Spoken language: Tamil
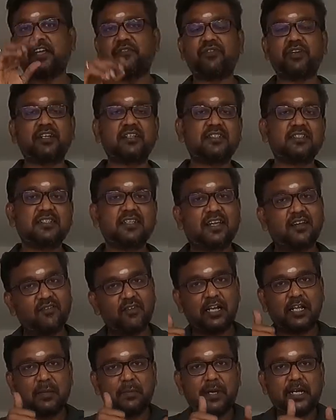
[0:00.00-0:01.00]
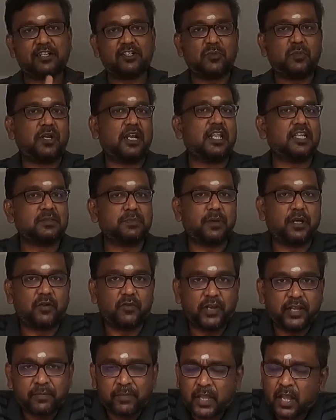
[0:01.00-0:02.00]
ஹாய் ஃப்ரெண்ட்ஸ் வெல்கம் பேக் டு பிர்லாஸ்
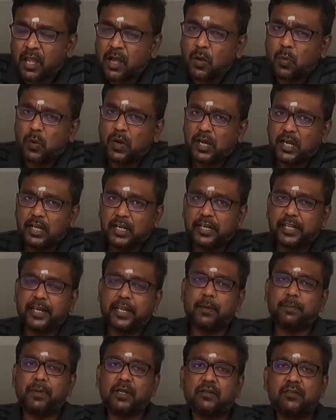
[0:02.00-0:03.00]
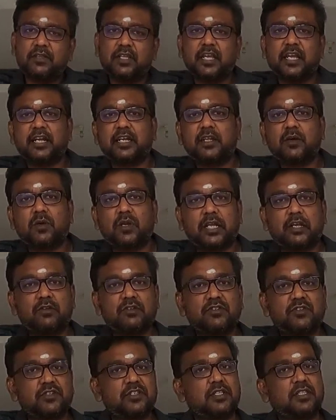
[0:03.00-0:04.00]
பார்வை உங்களில் நிறைய பேர் வந்து என்கிட்ட ஒரு
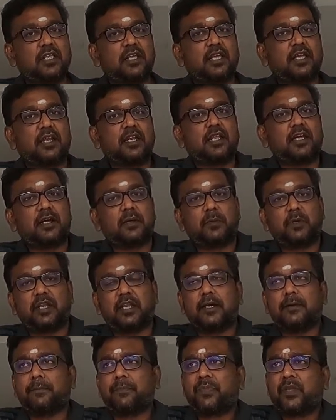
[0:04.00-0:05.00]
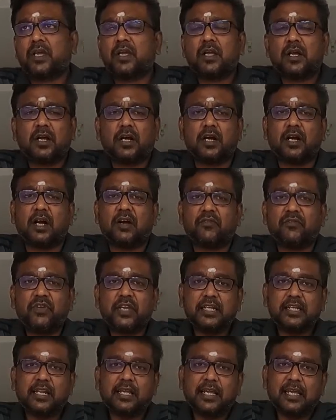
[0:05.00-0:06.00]
ரெக்வஸ்ட் வச்சுருந்தீங்க என்ன அப்படின்னா
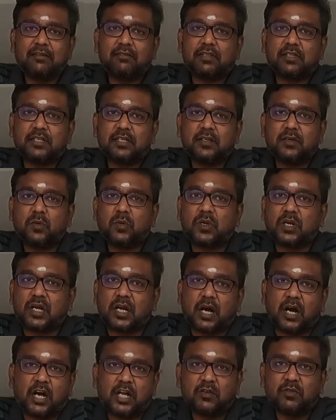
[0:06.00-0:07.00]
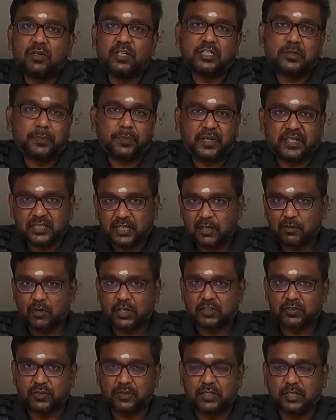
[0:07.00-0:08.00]
வீட்லேயே வந்து ஒரு கார் வாஷ்
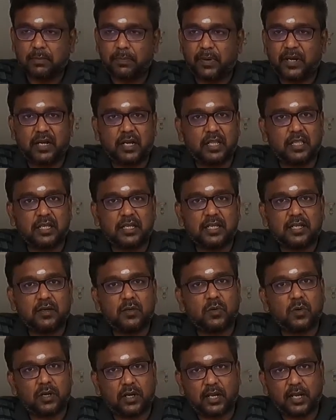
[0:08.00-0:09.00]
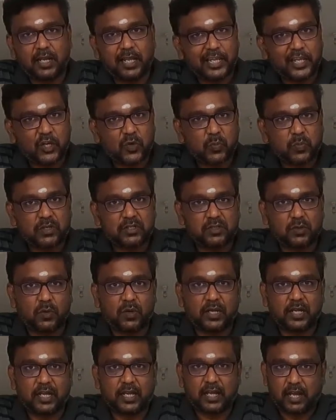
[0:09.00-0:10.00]
ப்ரெஷர் வாஷ் வந்து பண்ணுறதுக்கு ஒரு நல்ல எக்யூப்மெண்ட்
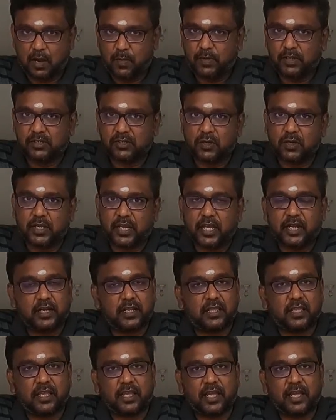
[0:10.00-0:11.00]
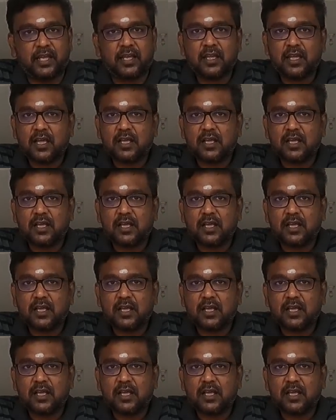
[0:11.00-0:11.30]
சொல்லுங்கள் அப்படின்னு சொல்லி கேட்டிருந்தீங்க